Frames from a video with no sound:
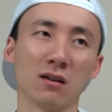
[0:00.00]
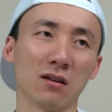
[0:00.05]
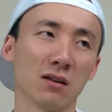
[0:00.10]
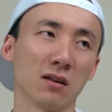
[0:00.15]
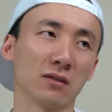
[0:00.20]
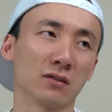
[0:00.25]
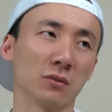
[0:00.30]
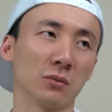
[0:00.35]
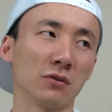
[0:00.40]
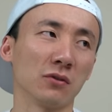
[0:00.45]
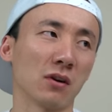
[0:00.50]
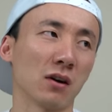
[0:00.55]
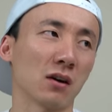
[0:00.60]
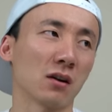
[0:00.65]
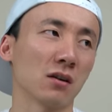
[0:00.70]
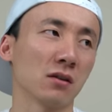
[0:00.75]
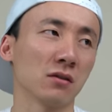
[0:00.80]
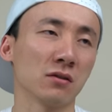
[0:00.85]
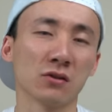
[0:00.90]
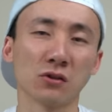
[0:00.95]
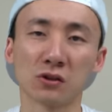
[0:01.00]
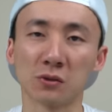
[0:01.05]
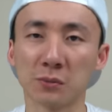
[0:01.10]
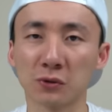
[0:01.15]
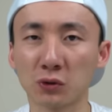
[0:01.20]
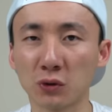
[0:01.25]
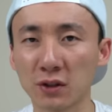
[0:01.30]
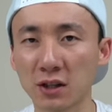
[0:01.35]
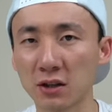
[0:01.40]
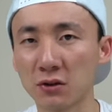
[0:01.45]
呃怎么玩，有什
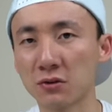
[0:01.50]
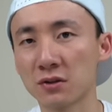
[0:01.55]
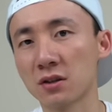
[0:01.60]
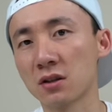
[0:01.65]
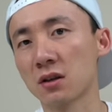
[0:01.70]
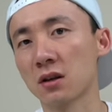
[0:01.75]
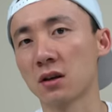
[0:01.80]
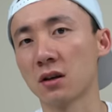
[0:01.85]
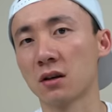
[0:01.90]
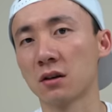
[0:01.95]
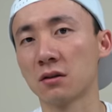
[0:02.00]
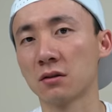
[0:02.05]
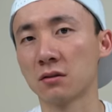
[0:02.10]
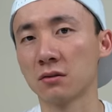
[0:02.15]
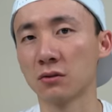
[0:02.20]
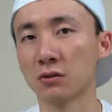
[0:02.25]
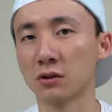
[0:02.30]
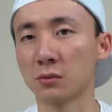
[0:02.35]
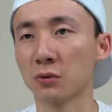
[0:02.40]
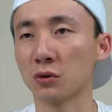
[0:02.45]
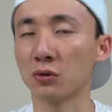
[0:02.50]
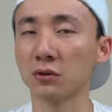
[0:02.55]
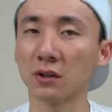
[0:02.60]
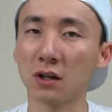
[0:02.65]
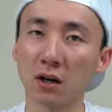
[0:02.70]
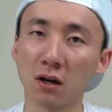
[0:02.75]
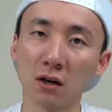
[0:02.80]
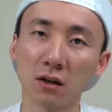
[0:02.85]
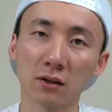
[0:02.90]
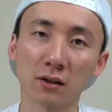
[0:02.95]
么推荐的游戏，有什么功
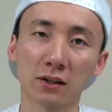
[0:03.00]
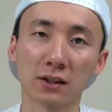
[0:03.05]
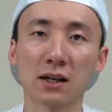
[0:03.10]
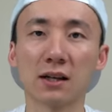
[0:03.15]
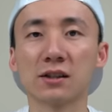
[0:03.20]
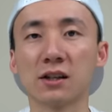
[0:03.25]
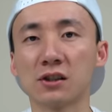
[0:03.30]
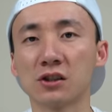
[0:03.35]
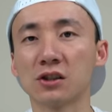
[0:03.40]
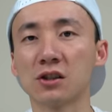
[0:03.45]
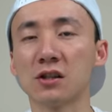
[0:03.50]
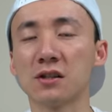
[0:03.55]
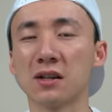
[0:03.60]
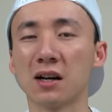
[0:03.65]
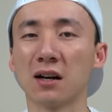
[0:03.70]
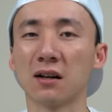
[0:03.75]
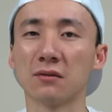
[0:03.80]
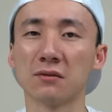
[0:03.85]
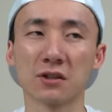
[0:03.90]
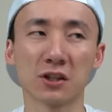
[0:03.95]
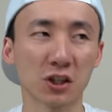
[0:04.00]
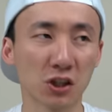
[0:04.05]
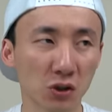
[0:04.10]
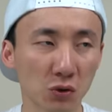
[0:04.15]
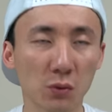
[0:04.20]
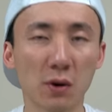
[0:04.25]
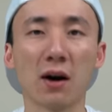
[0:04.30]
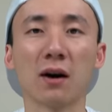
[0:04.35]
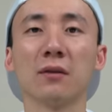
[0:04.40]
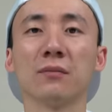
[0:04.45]
能给大家展示一下，希
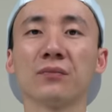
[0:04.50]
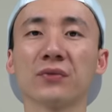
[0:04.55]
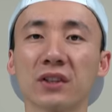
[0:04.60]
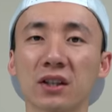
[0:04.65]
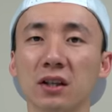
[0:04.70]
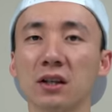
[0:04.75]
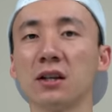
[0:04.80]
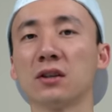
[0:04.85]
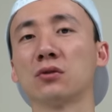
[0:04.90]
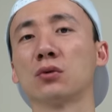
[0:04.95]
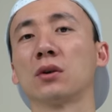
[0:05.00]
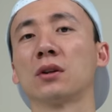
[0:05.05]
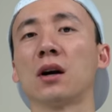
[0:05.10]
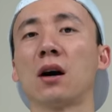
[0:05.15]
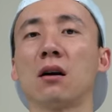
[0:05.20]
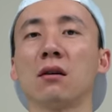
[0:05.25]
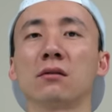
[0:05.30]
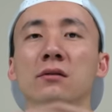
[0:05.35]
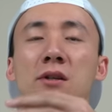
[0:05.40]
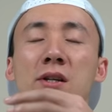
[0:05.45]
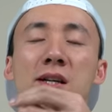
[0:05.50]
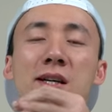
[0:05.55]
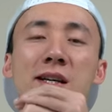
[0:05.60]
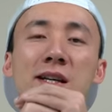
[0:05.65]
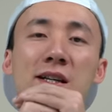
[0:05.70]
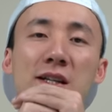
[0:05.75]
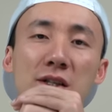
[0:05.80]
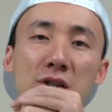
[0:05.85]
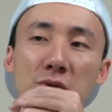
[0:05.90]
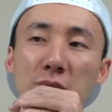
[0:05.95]
望可以做到，
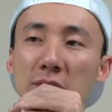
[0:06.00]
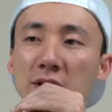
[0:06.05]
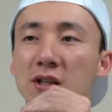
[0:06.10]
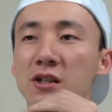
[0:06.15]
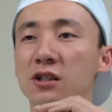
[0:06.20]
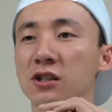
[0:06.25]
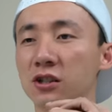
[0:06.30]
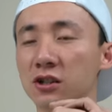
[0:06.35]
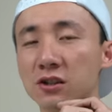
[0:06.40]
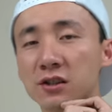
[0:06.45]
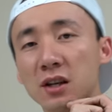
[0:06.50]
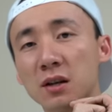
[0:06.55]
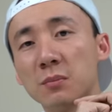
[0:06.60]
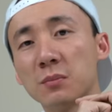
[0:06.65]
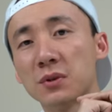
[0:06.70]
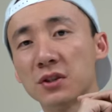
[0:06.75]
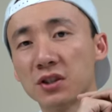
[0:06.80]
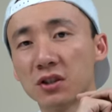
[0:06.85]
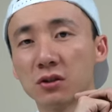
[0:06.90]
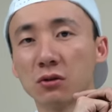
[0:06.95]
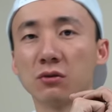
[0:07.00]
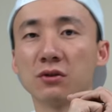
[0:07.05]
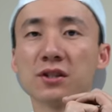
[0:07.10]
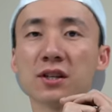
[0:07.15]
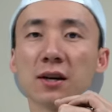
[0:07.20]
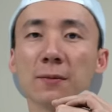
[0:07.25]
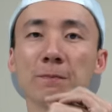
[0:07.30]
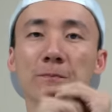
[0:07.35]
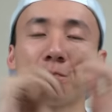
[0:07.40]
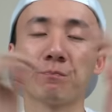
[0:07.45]
因为时间毕竟有
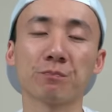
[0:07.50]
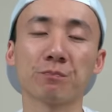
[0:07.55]
限。